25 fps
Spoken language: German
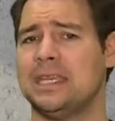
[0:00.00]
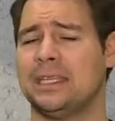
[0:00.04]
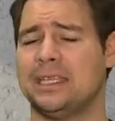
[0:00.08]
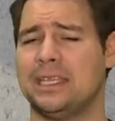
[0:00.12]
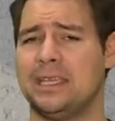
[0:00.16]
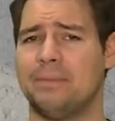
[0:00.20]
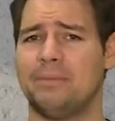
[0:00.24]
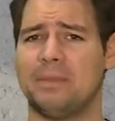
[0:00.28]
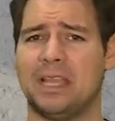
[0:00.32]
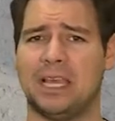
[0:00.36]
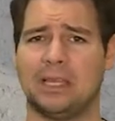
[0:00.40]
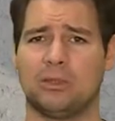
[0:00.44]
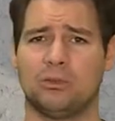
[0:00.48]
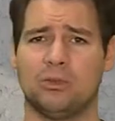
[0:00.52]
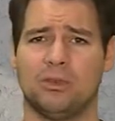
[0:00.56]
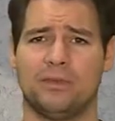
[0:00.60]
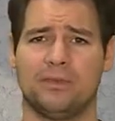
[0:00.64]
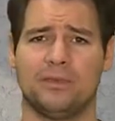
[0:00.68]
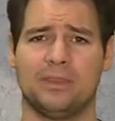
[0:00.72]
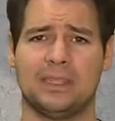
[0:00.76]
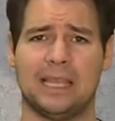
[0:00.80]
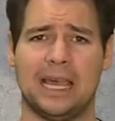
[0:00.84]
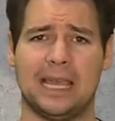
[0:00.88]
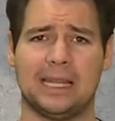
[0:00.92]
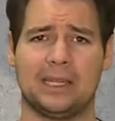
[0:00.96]
Demnach
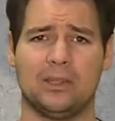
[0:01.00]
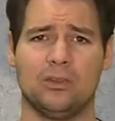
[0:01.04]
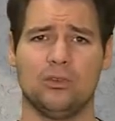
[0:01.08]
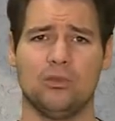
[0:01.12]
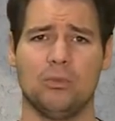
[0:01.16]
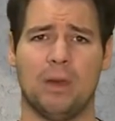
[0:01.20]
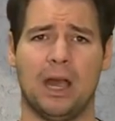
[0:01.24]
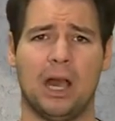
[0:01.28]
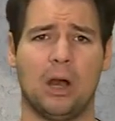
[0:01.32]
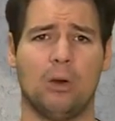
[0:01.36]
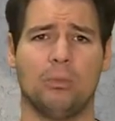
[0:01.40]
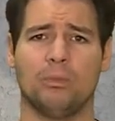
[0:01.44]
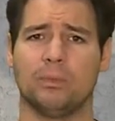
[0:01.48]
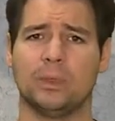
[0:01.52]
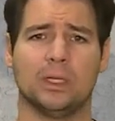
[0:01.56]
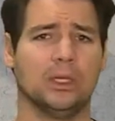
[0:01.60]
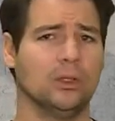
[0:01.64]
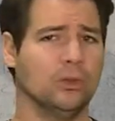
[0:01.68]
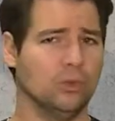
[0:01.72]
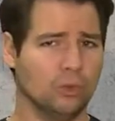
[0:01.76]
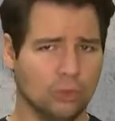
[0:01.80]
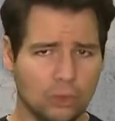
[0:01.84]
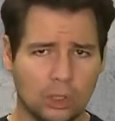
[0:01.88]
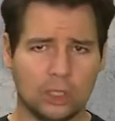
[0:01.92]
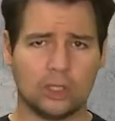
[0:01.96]
dürfen Daten überhaupt
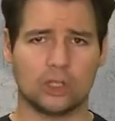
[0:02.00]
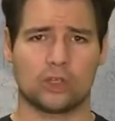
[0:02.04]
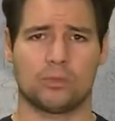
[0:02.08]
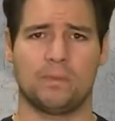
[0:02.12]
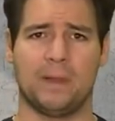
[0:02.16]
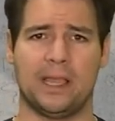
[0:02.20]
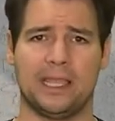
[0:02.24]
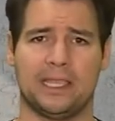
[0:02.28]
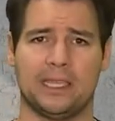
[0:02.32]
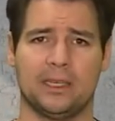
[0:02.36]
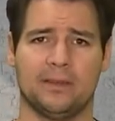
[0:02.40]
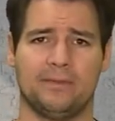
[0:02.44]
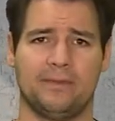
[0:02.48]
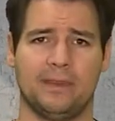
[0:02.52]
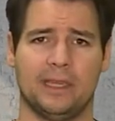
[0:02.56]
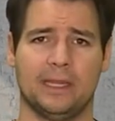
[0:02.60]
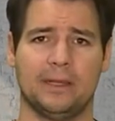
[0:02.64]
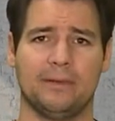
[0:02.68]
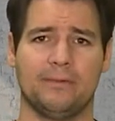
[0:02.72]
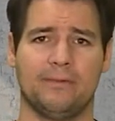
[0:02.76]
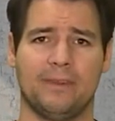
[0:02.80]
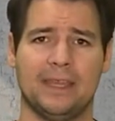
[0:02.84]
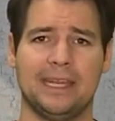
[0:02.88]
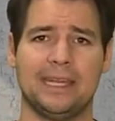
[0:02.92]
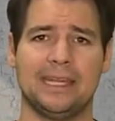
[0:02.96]
nur gespeichert
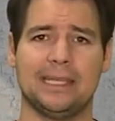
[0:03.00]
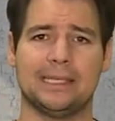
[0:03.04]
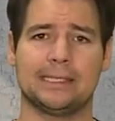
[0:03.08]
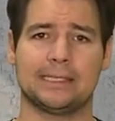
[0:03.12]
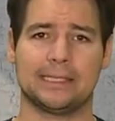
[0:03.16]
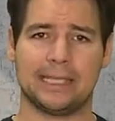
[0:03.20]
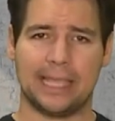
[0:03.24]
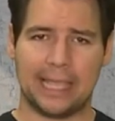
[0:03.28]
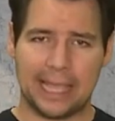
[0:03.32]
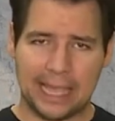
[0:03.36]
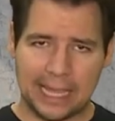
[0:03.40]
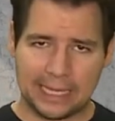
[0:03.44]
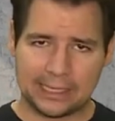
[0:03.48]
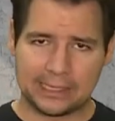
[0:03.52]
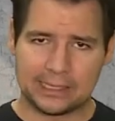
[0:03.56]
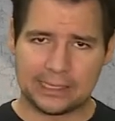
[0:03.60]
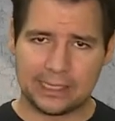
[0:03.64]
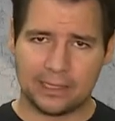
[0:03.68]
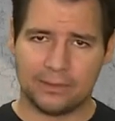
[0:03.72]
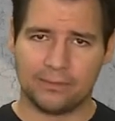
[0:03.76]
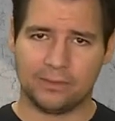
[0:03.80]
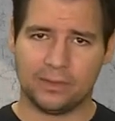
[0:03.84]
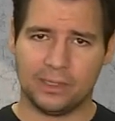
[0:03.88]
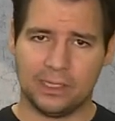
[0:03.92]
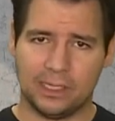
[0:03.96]
werden, wenn es
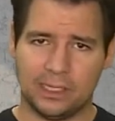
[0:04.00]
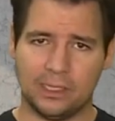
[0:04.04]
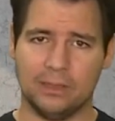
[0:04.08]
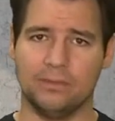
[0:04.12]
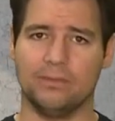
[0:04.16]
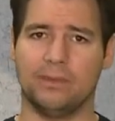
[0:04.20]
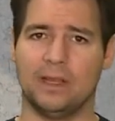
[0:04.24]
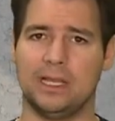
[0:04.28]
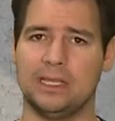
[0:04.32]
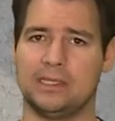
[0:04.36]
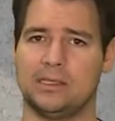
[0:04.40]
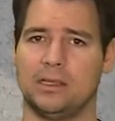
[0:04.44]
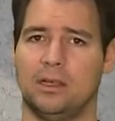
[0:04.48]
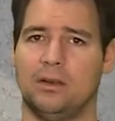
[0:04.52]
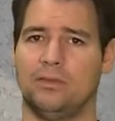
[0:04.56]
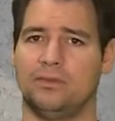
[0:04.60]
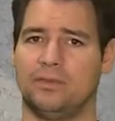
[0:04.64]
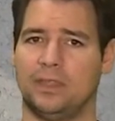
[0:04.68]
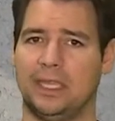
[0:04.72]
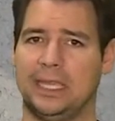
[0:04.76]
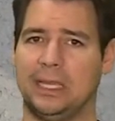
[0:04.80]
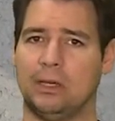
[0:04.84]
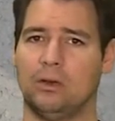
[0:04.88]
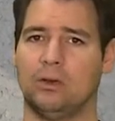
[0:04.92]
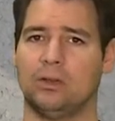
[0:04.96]
ernsthafte Hinweise auf
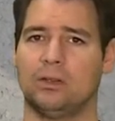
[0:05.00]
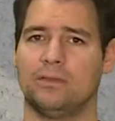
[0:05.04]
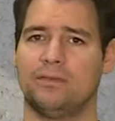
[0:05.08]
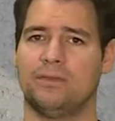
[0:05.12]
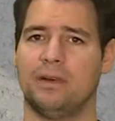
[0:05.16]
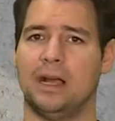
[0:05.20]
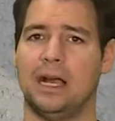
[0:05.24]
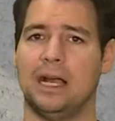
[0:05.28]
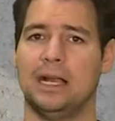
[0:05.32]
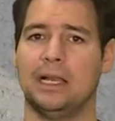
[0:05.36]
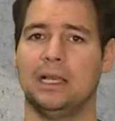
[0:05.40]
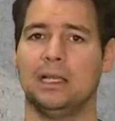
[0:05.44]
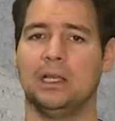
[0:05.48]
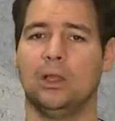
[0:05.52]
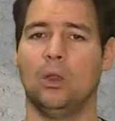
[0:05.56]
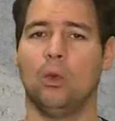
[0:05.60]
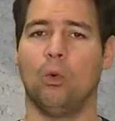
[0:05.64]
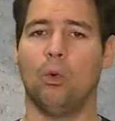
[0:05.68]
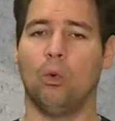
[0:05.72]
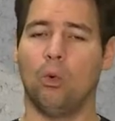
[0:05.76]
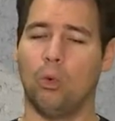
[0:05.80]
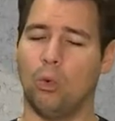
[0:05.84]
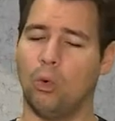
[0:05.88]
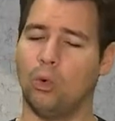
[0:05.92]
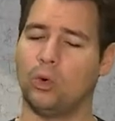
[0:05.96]
Terrorgefahr
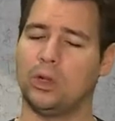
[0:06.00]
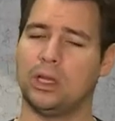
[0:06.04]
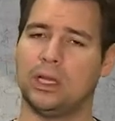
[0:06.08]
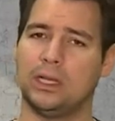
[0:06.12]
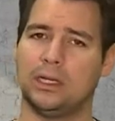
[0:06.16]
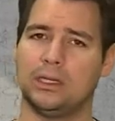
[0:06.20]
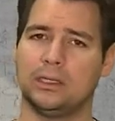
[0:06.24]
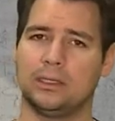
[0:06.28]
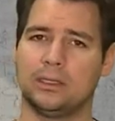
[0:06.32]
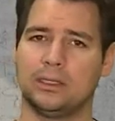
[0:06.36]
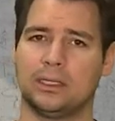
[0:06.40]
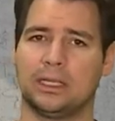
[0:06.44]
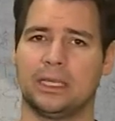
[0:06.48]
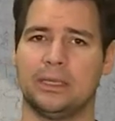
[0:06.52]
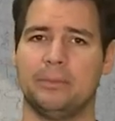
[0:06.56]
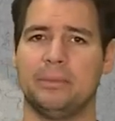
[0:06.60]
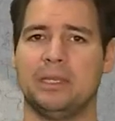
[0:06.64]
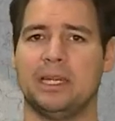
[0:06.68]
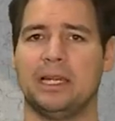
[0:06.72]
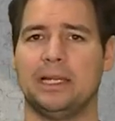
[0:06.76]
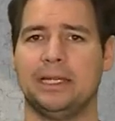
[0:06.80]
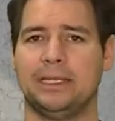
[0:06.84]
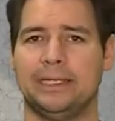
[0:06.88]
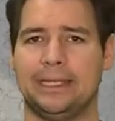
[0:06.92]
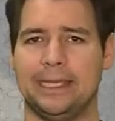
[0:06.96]
oder
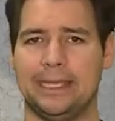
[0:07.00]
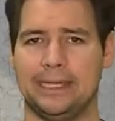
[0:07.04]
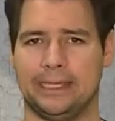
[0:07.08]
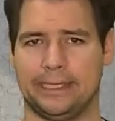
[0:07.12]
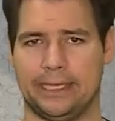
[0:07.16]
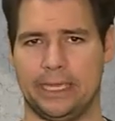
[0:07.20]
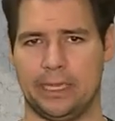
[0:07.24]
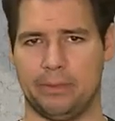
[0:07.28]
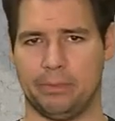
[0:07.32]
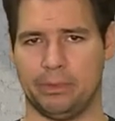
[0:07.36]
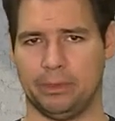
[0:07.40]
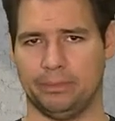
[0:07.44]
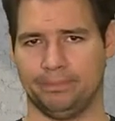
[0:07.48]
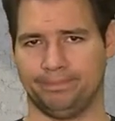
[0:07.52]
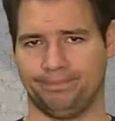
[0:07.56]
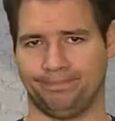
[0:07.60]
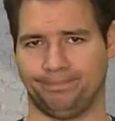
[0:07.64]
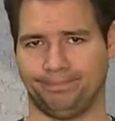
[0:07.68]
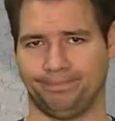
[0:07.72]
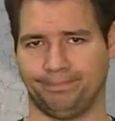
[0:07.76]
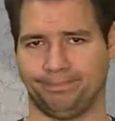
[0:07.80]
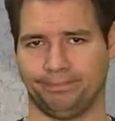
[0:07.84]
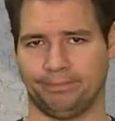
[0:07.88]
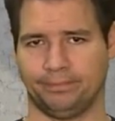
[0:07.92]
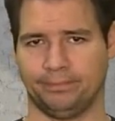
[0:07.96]
Kriminalität gäbe.
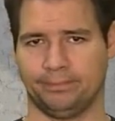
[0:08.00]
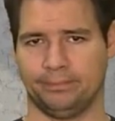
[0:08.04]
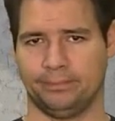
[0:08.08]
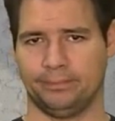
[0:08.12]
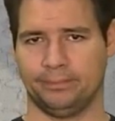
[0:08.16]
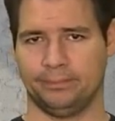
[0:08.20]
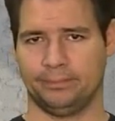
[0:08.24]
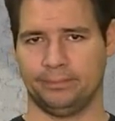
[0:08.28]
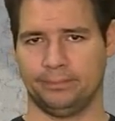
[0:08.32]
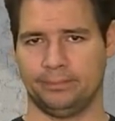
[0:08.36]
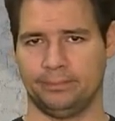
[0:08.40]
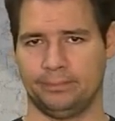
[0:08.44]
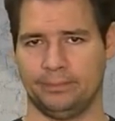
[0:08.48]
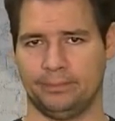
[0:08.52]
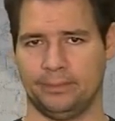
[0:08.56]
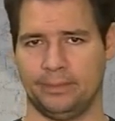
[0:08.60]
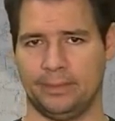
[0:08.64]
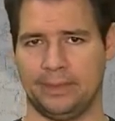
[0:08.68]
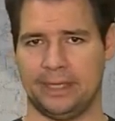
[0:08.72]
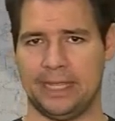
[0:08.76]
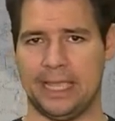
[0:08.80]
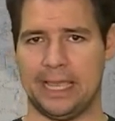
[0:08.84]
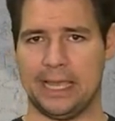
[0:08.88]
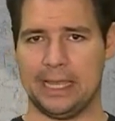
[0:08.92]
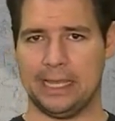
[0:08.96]

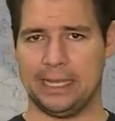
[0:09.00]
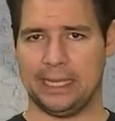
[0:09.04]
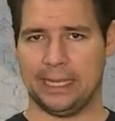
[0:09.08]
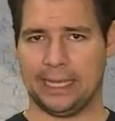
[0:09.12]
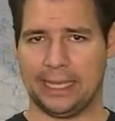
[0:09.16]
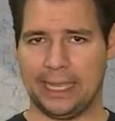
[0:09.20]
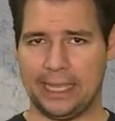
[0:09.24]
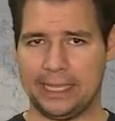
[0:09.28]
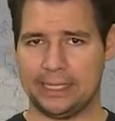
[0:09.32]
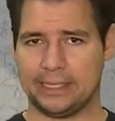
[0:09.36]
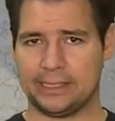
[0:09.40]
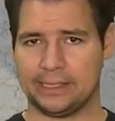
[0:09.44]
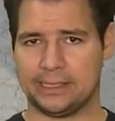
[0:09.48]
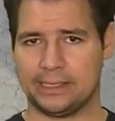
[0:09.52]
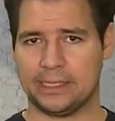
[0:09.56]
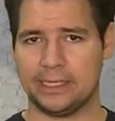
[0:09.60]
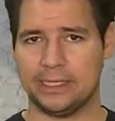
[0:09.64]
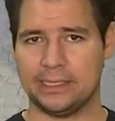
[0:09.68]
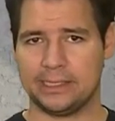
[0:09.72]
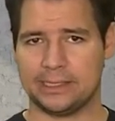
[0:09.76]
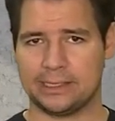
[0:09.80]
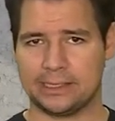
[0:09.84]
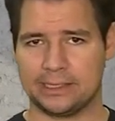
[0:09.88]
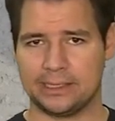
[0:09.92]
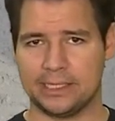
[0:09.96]
Der
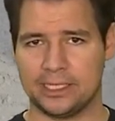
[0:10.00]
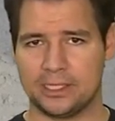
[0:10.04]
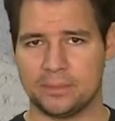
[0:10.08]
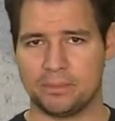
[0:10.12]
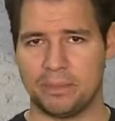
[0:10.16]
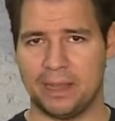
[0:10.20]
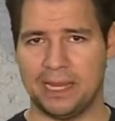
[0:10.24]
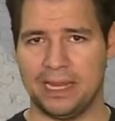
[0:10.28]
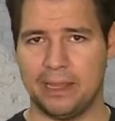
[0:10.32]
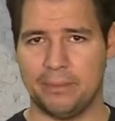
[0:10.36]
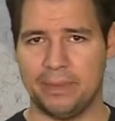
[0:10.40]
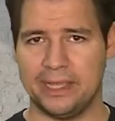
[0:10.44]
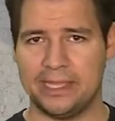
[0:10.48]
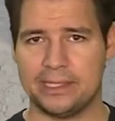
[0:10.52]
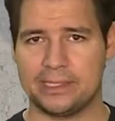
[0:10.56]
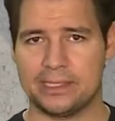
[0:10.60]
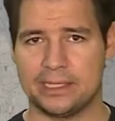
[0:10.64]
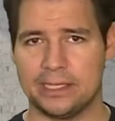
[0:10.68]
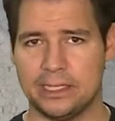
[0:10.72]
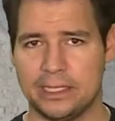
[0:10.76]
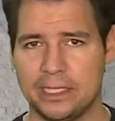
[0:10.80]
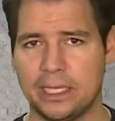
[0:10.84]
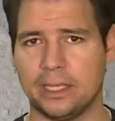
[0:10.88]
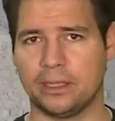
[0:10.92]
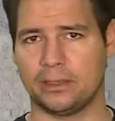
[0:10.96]
Rechtsdienst des
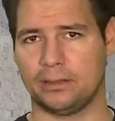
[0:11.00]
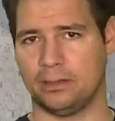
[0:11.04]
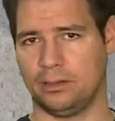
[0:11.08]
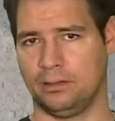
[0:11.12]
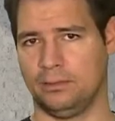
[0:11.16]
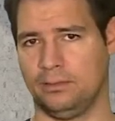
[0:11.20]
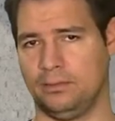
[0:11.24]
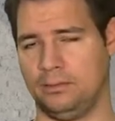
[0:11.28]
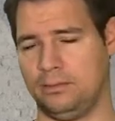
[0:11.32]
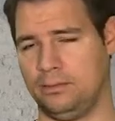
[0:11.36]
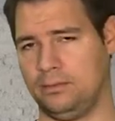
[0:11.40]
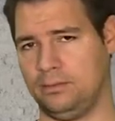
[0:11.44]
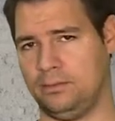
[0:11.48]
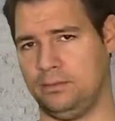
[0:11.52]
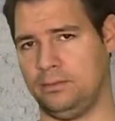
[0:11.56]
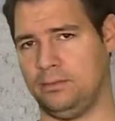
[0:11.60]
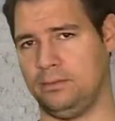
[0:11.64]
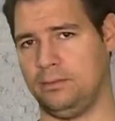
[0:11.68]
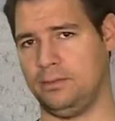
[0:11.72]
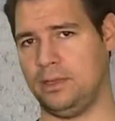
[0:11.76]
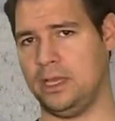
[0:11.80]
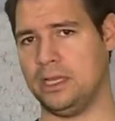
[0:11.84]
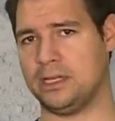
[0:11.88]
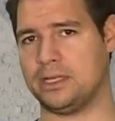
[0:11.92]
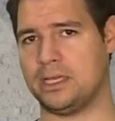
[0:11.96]
Parlaments irrt,
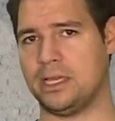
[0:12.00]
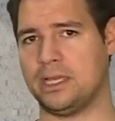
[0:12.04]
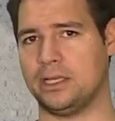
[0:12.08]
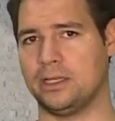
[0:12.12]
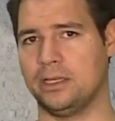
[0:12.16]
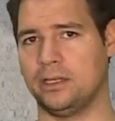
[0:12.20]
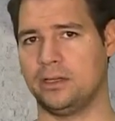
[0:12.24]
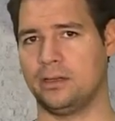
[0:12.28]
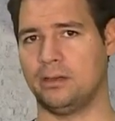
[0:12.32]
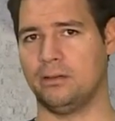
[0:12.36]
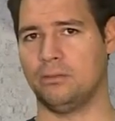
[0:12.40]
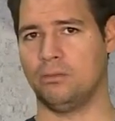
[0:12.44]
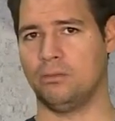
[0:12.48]
entgegnet